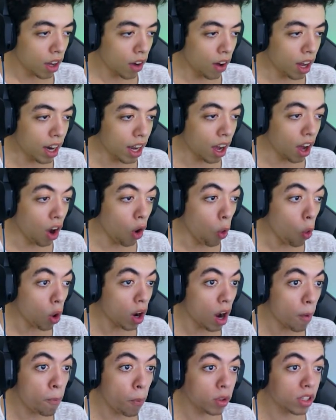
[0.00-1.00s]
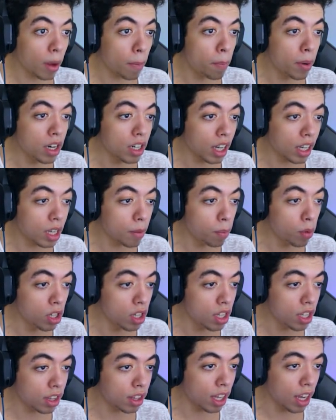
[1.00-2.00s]
Olha, o raposa branca, que
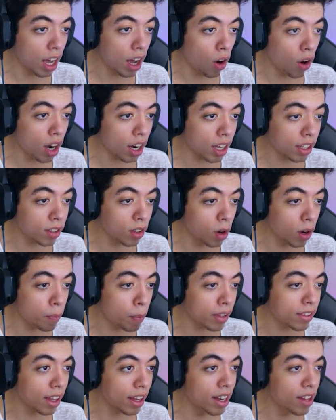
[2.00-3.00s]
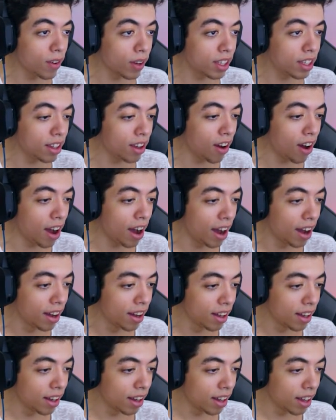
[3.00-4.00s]
bonita. Olha, caçando com o passarinho aqui, ó.
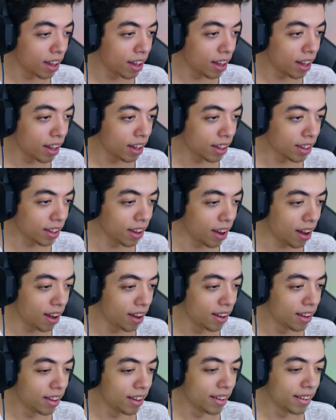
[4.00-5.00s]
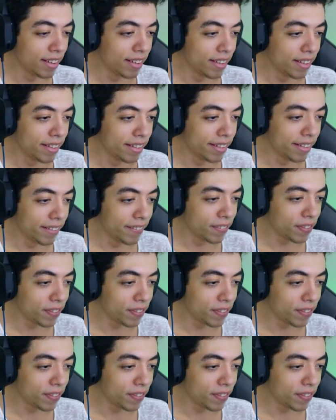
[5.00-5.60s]
É, aqui, ó. que bonito.